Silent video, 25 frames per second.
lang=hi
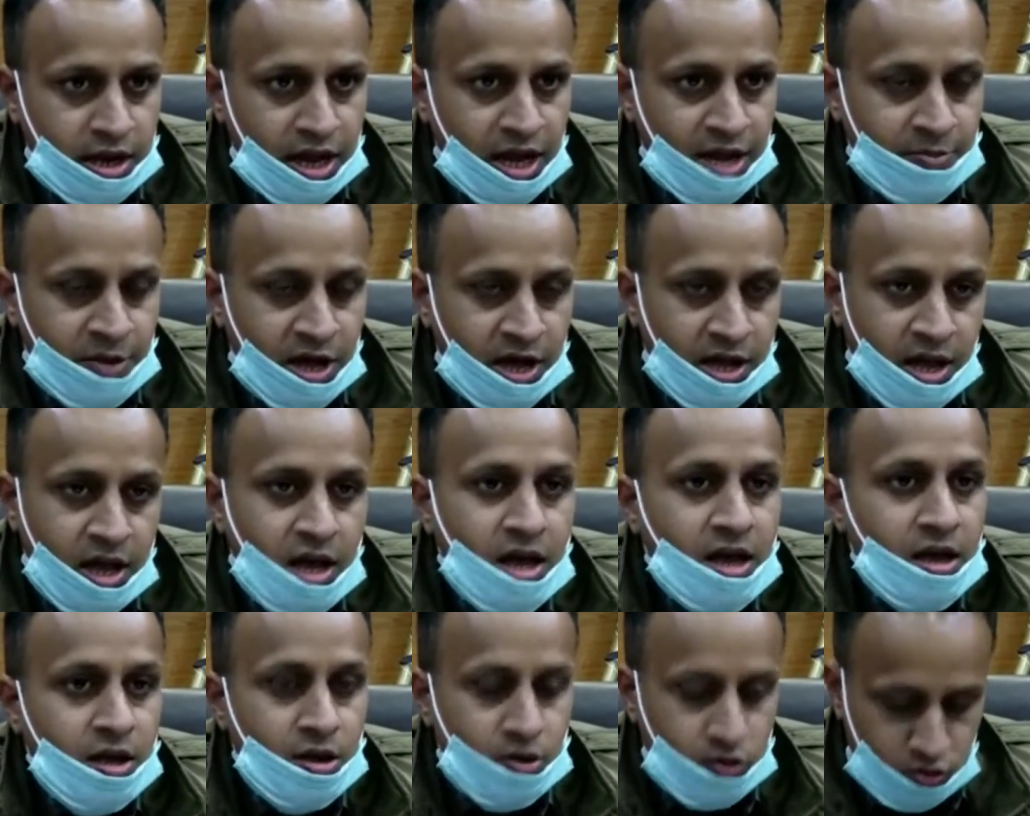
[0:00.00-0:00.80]
नाम
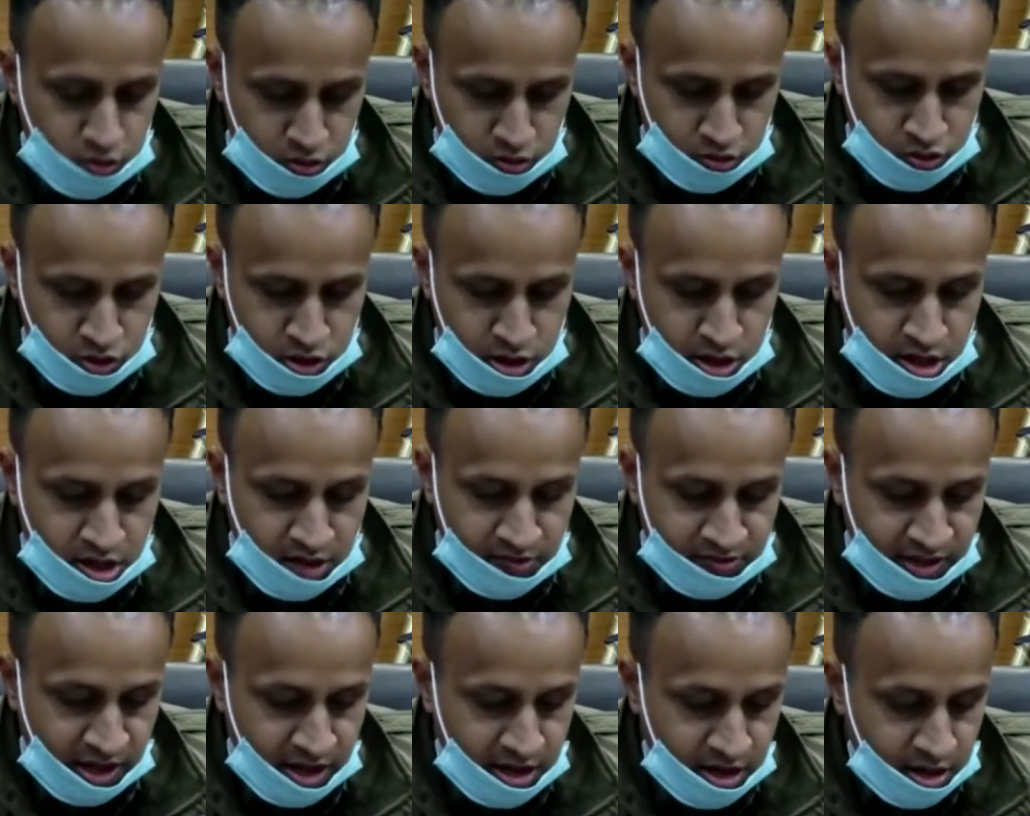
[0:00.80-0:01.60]
आया है उन लोगों की
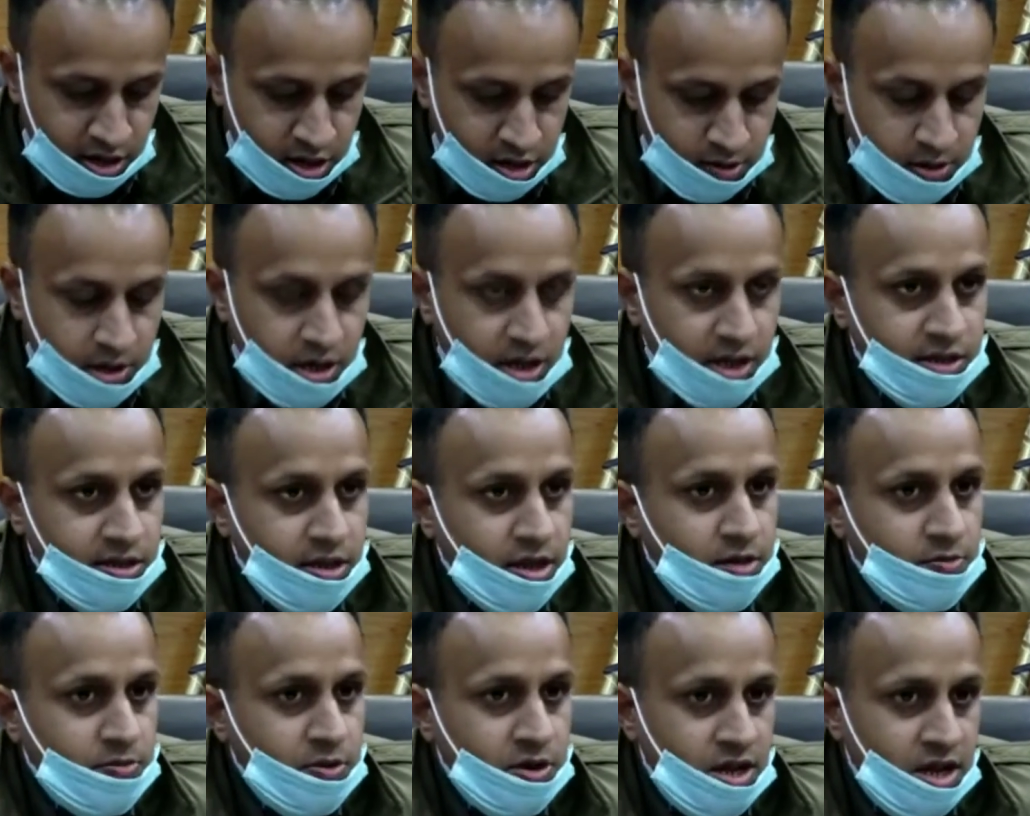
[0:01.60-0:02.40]
गिरफ्तारी के लिए
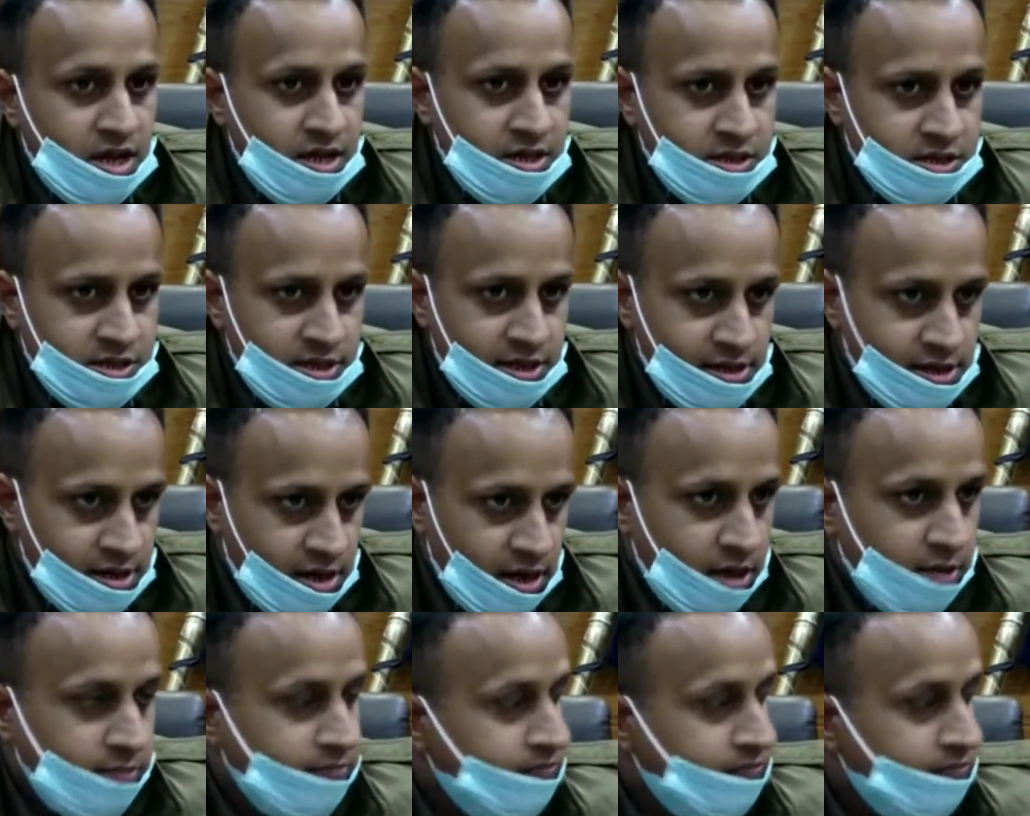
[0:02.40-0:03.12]
लगातार प्रयास चल रहा